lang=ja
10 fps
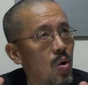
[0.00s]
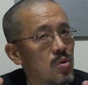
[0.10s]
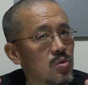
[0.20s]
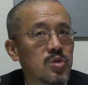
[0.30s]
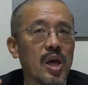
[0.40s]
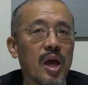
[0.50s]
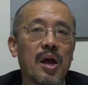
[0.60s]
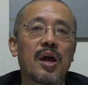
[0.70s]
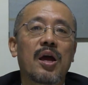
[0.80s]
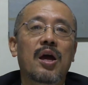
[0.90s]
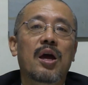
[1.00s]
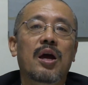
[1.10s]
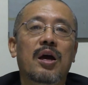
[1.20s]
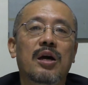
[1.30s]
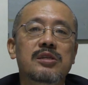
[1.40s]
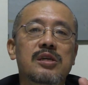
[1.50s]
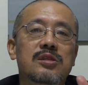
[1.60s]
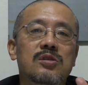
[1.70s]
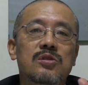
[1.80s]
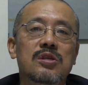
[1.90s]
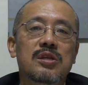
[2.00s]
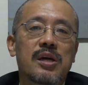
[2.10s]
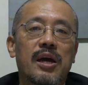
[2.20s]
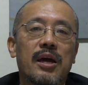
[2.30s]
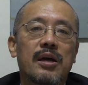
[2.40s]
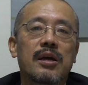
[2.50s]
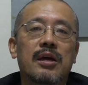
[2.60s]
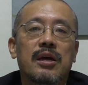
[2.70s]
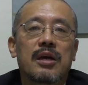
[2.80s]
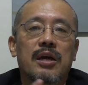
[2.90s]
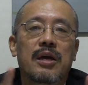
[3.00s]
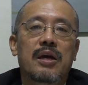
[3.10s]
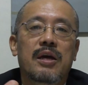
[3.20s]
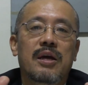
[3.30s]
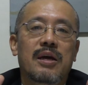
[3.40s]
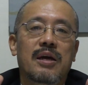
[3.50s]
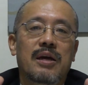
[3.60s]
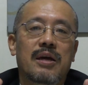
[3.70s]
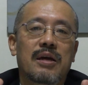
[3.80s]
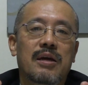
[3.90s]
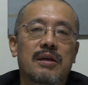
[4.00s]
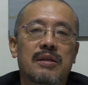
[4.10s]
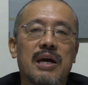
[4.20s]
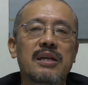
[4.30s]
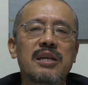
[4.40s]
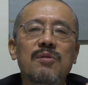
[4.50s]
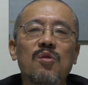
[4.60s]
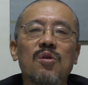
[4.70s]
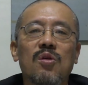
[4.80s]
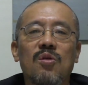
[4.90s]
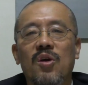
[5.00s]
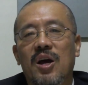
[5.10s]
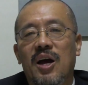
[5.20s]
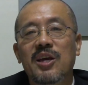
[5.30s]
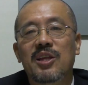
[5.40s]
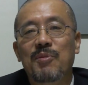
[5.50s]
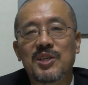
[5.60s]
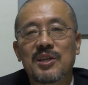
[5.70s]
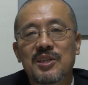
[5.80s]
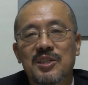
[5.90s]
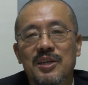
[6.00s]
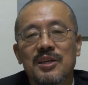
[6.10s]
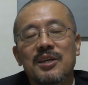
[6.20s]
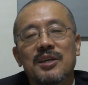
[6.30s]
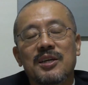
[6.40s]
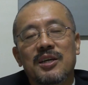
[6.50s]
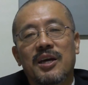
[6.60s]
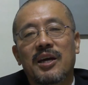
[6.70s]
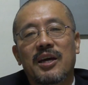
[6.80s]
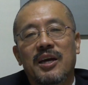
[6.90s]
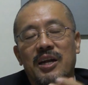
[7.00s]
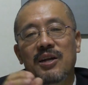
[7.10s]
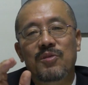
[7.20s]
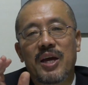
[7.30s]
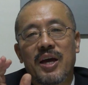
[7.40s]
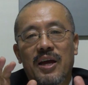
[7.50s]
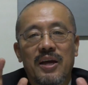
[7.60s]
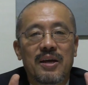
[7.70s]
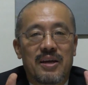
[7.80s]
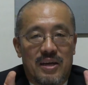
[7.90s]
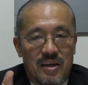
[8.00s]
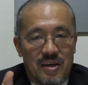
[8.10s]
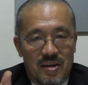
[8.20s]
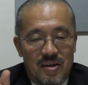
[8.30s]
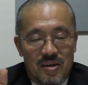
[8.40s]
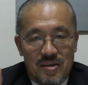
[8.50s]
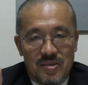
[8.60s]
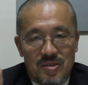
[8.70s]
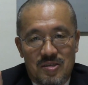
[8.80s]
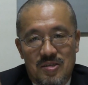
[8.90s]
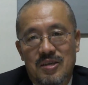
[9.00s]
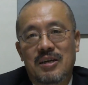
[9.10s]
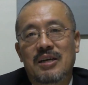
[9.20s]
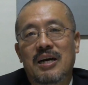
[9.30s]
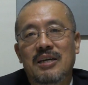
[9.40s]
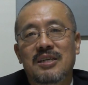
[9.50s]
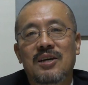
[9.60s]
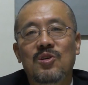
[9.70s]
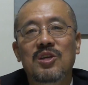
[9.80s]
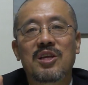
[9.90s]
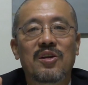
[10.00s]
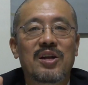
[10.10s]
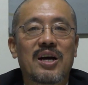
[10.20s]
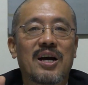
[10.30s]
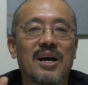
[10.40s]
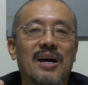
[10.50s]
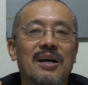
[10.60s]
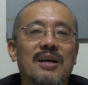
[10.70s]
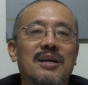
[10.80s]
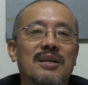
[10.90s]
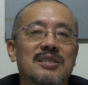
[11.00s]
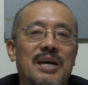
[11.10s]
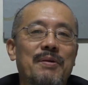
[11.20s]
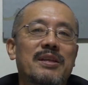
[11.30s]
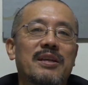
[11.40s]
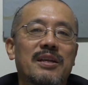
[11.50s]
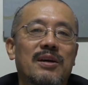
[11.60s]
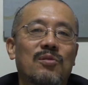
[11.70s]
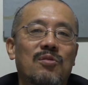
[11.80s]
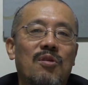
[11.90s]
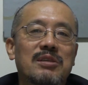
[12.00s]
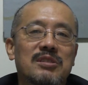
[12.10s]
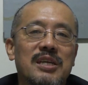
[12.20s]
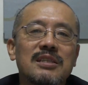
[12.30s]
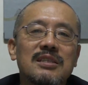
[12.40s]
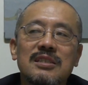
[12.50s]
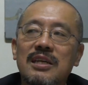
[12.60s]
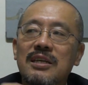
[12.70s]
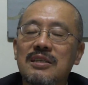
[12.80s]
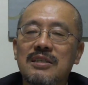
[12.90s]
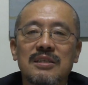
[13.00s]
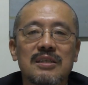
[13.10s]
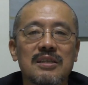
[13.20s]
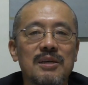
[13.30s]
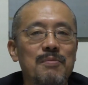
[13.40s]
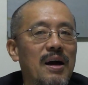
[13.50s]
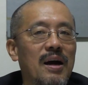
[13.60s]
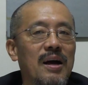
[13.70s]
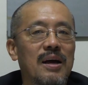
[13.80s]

そして風が強すぎて、えー、何にも声が入ってませんでした、えー、なので、えー、風が吹いている中喋っていたことは全然今